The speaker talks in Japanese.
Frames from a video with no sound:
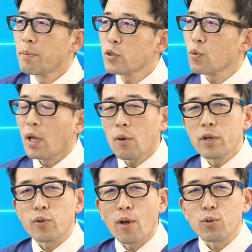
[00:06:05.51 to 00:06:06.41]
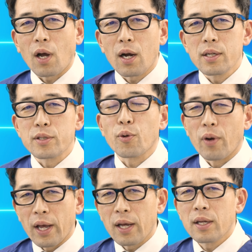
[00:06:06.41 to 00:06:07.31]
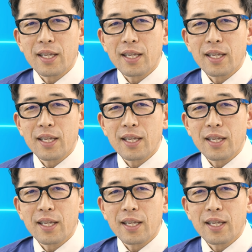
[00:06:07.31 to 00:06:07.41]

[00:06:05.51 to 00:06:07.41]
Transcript: まあ、ちょっと7割と結構高いですよね。